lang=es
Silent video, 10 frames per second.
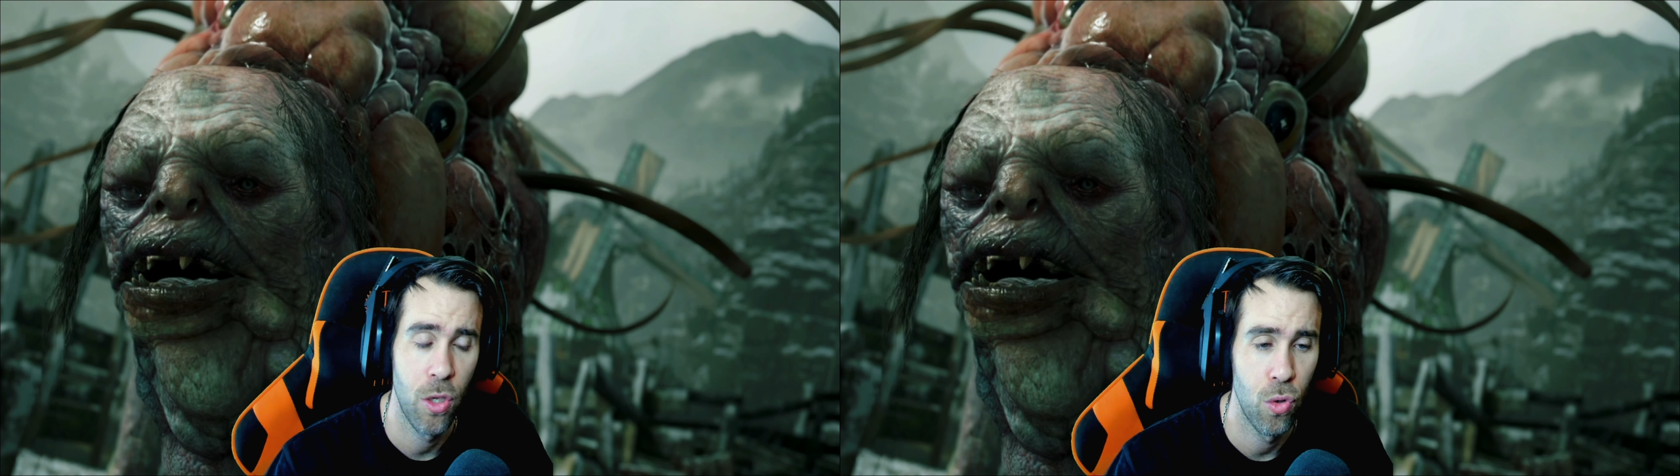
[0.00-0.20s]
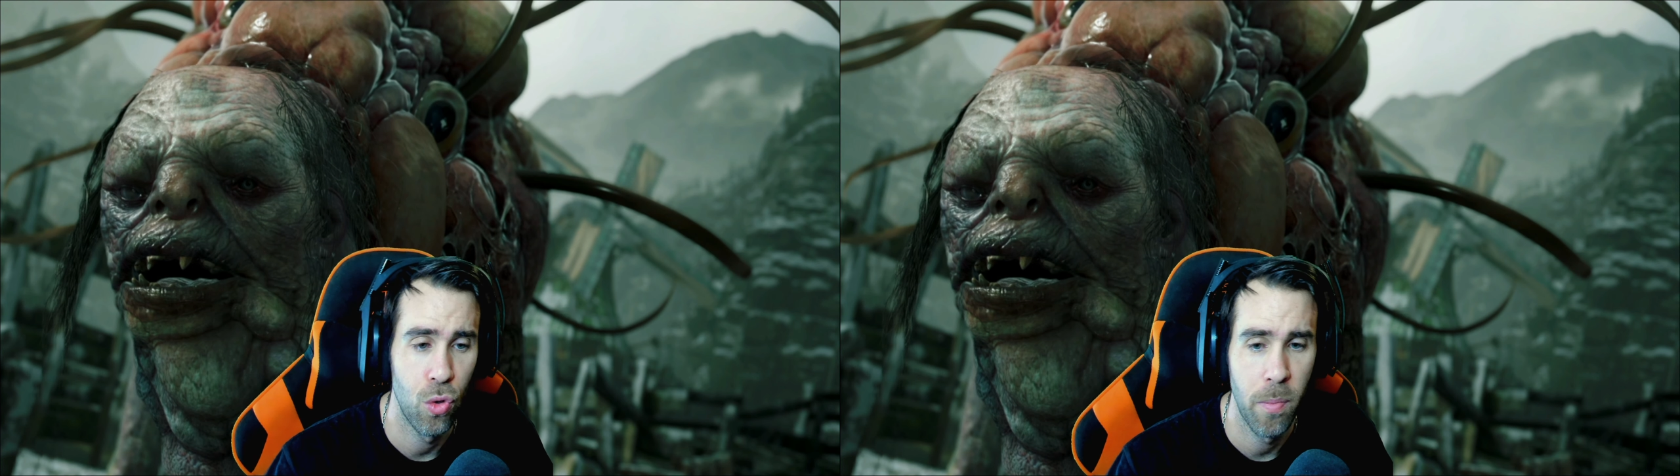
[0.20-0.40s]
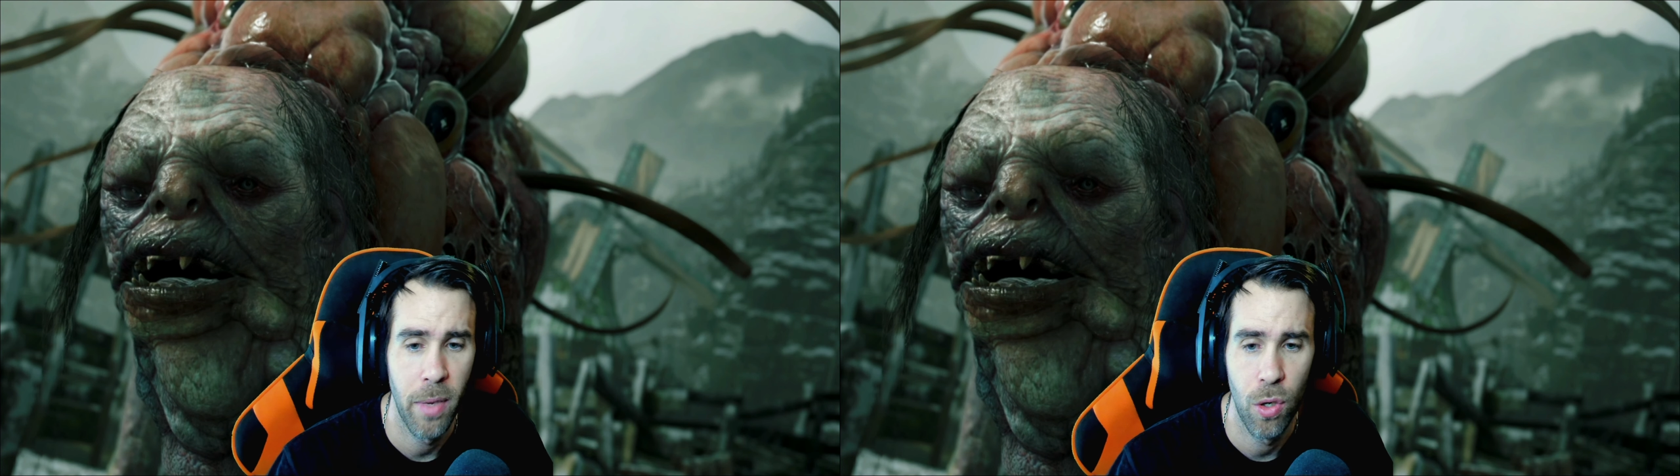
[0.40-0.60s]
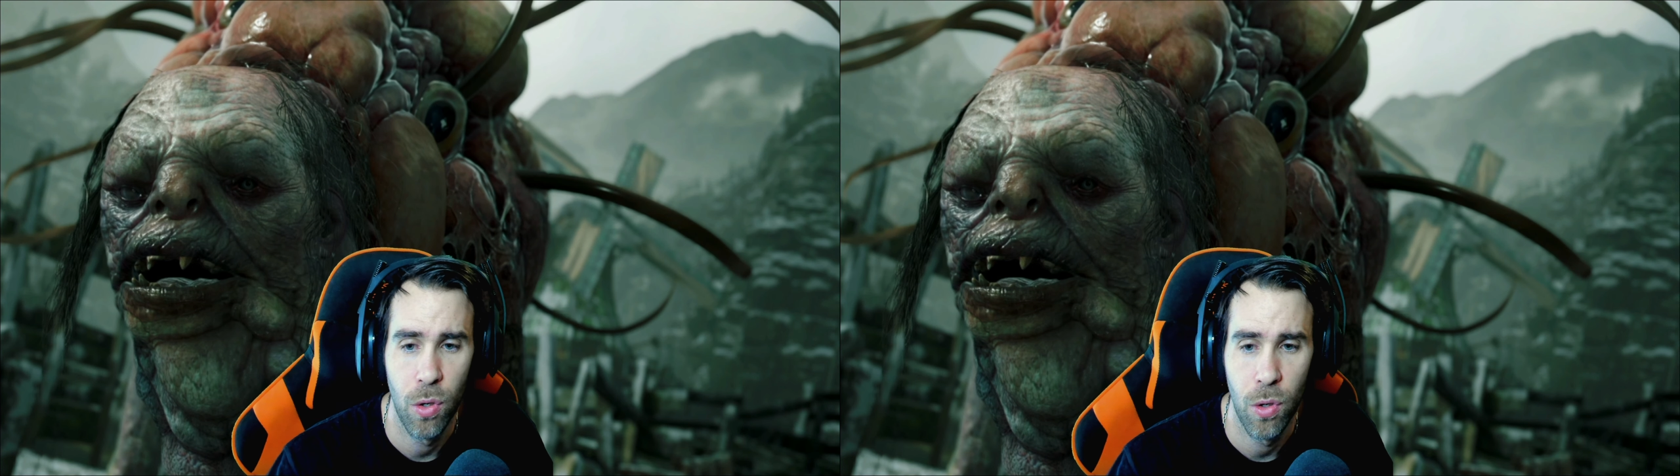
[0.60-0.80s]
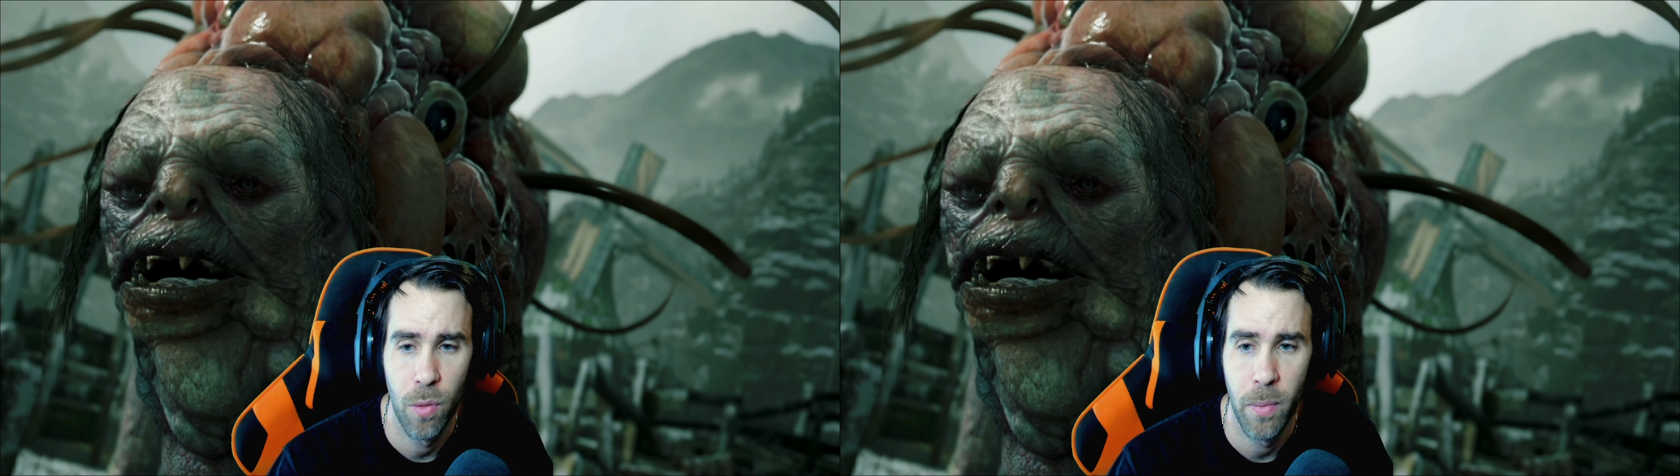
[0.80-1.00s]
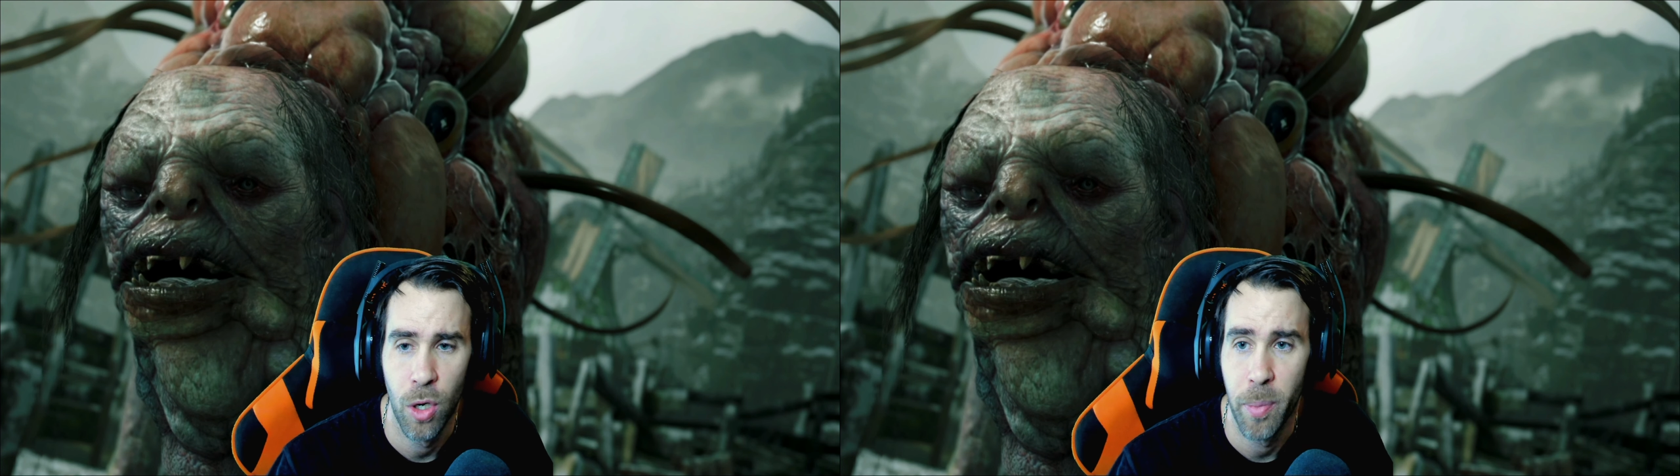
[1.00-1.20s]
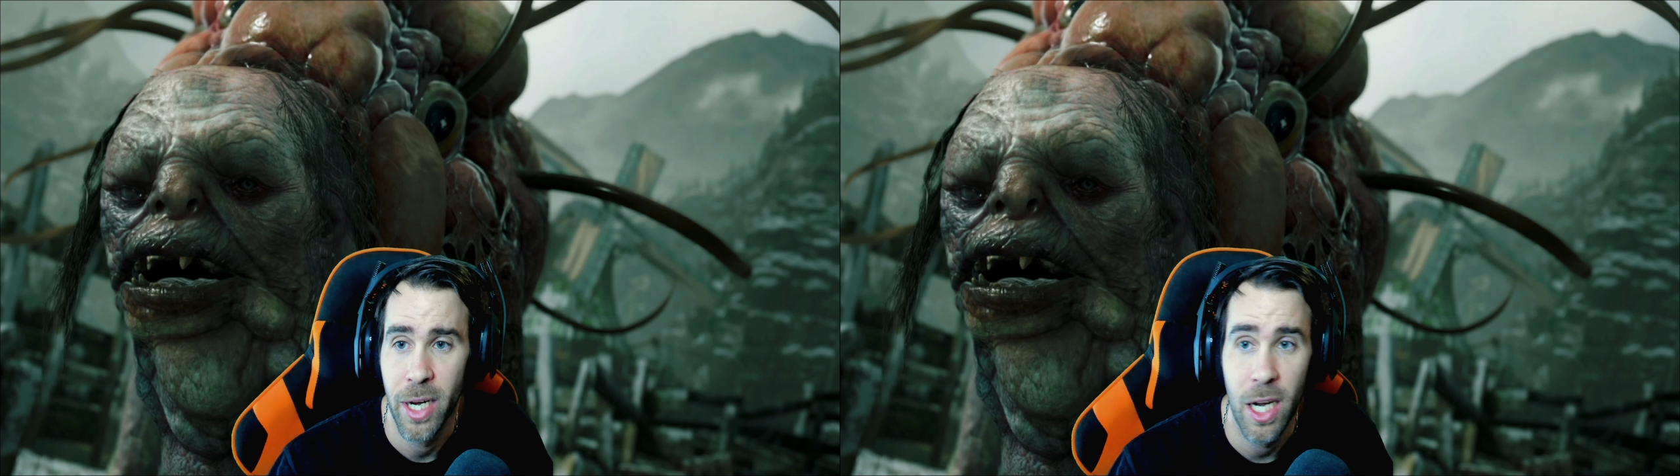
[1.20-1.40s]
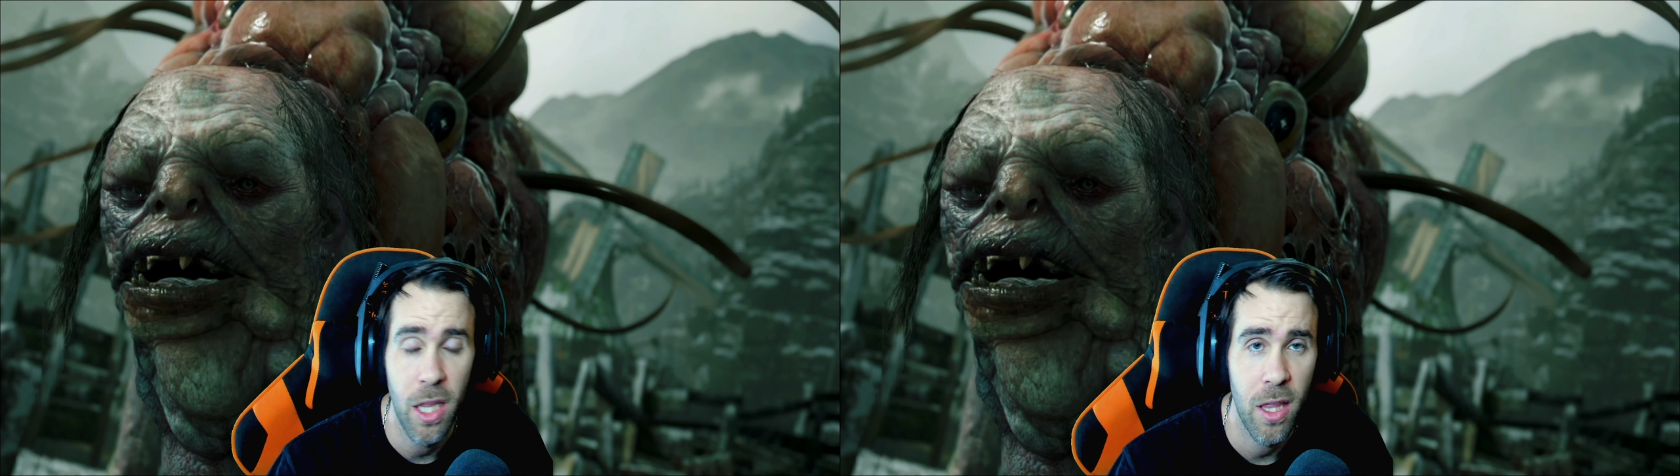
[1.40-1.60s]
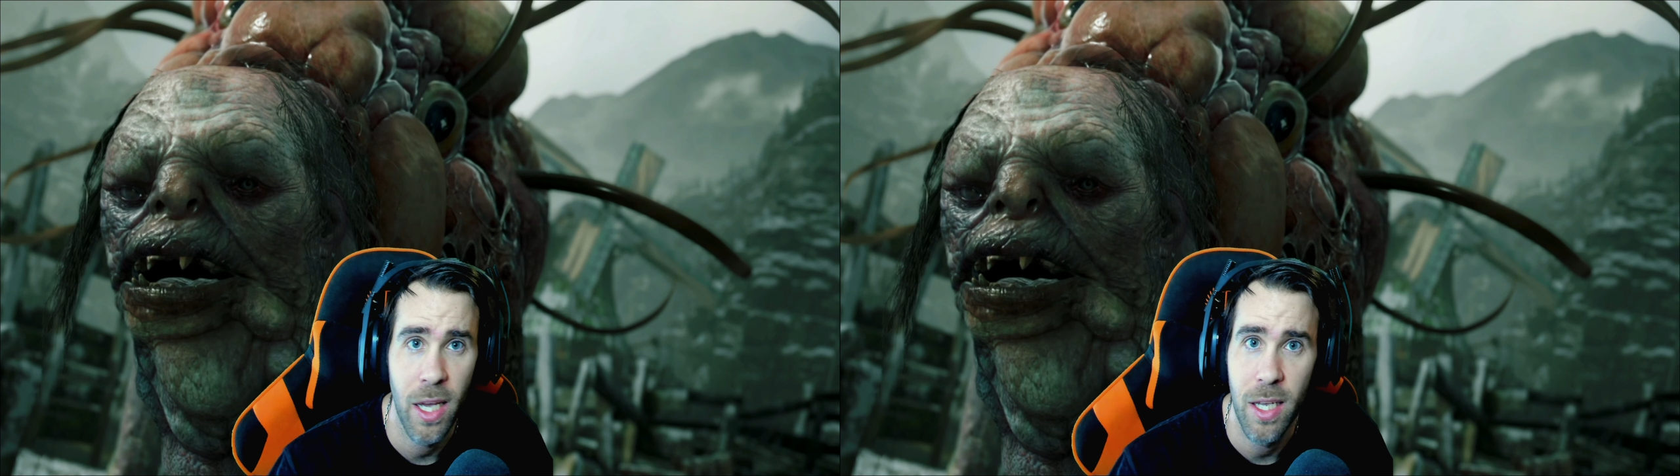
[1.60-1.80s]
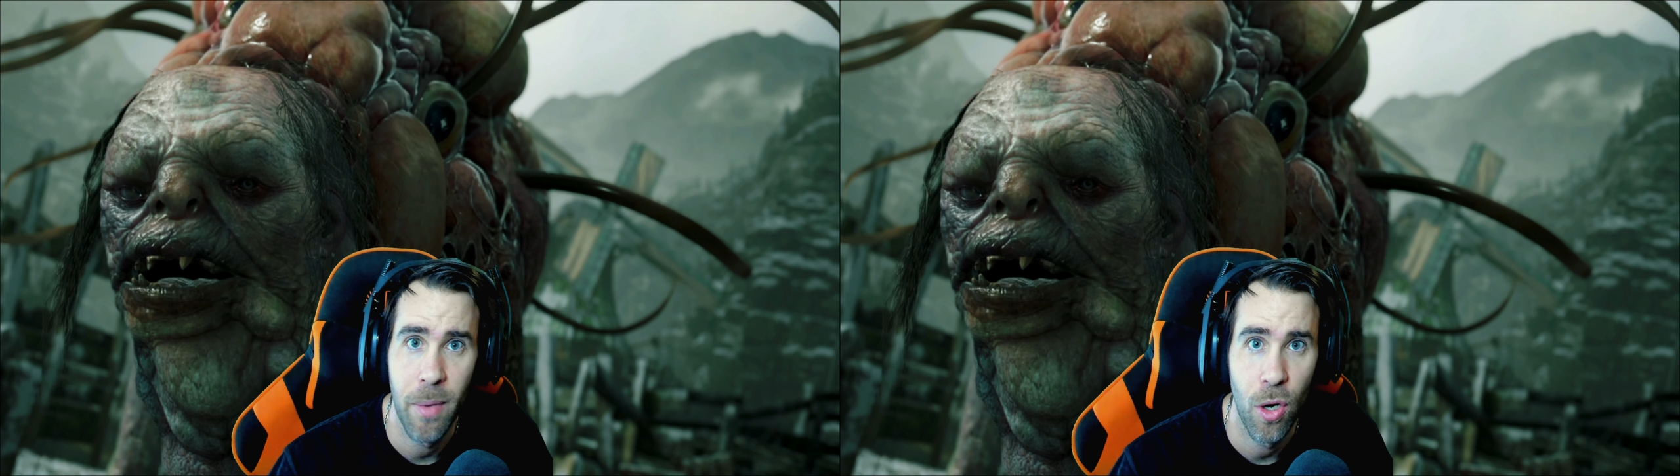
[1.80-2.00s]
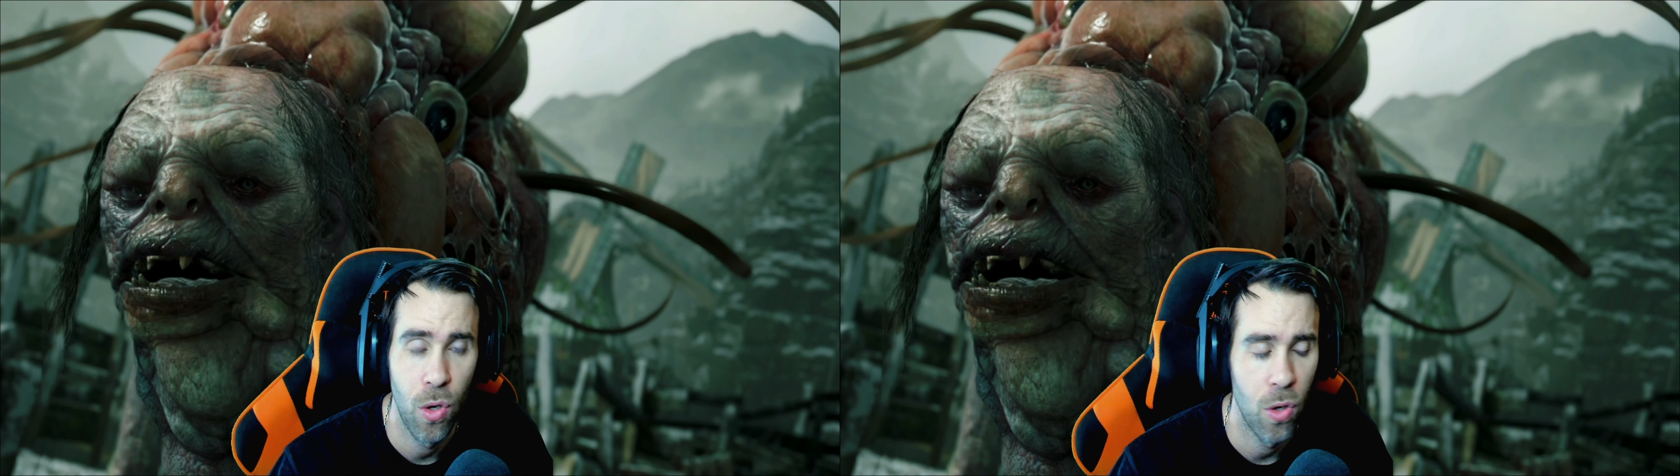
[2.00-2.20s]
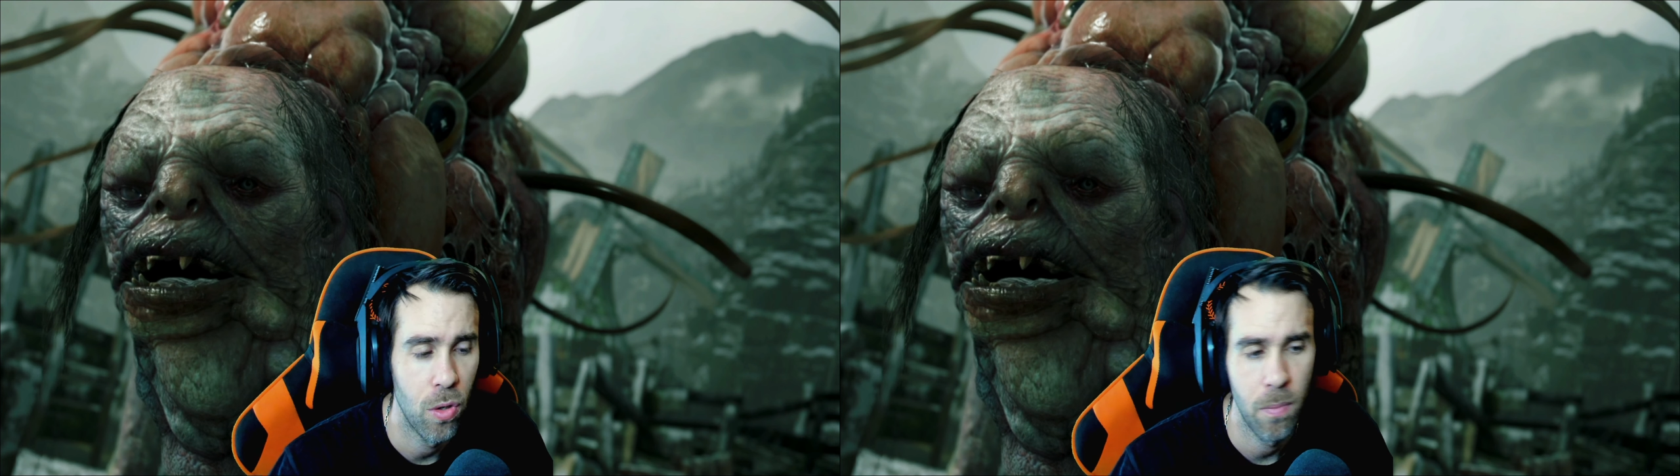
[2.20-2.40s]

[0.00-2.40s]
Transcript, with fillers: YouTube me lo, me lo penaliza y me lo,